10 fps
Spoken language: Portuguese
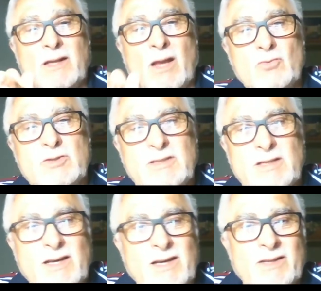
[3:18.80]
nós
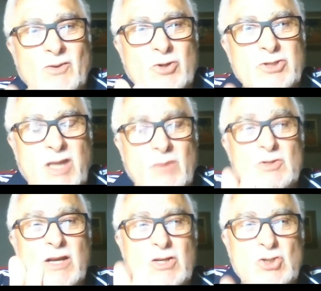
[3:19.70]
temos lições
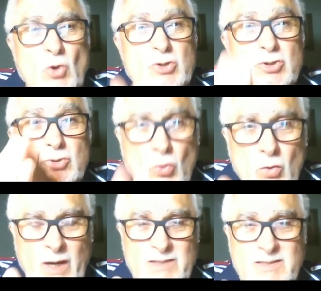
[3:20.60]
duras de
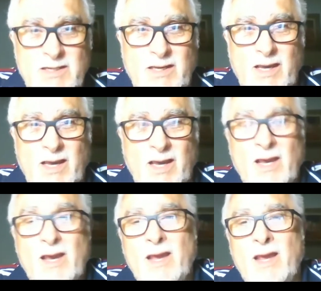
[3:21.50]
que
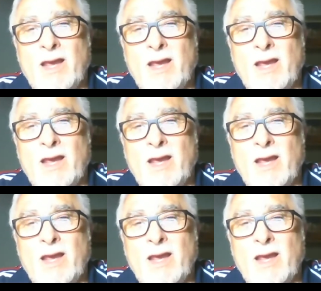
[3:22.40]
quando tem